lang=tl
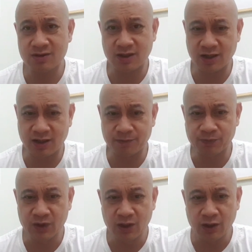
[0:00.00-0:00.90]
Uh,
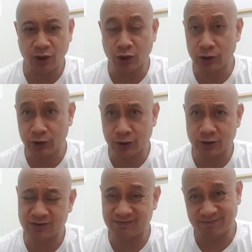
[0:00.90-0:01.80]

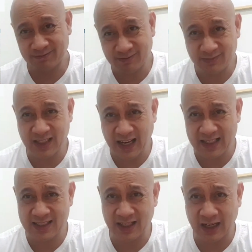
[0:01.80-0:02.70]
although,
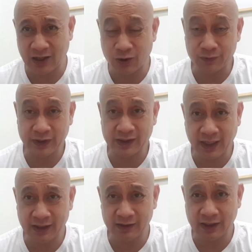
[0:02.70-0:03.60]
dahil sa
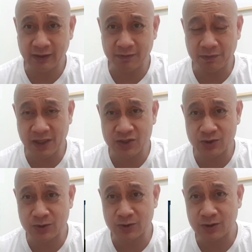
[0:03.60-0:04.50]
COVID-19,
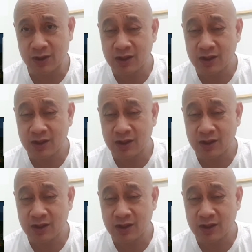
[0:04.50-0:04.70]
medyo